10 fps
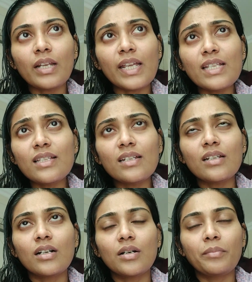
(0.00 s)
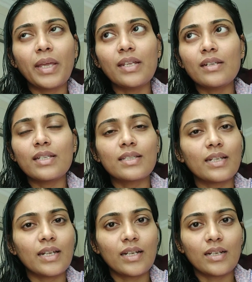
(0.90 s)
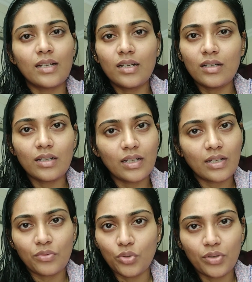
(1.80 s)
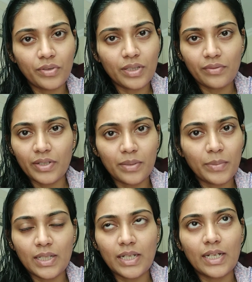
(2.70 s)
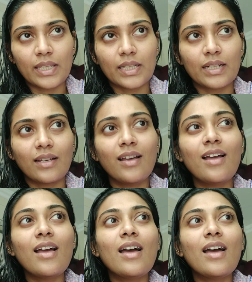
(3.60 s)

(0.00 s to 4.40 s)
ரீசன் மெயின் uh, ரீசன் என்னென்னா uh, ஒன்று வந்து விட்டமின் டி எடுத்துக்கிட்டேன்